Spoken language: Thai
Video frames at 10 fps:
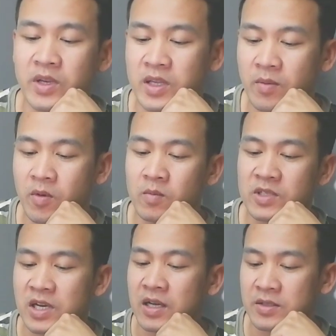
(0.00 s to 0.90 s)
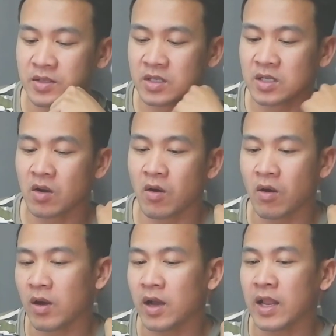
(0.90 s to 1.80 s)
เดี๋ยววันนี้ผมจะซื้อ
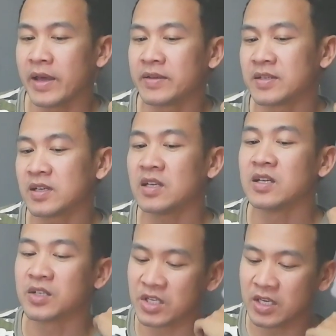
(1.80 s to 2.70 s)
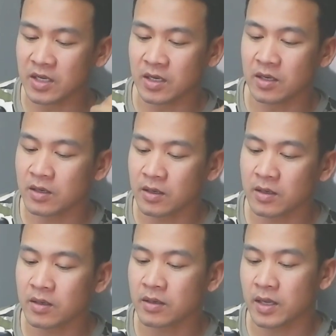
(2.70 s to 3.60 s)
ของอะไรสักหนึ่งชิ้น
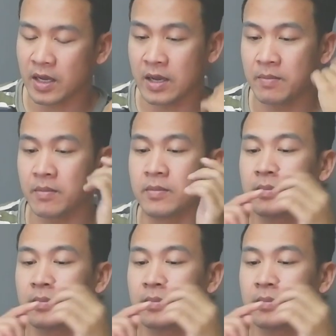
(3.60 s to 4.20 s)
นะค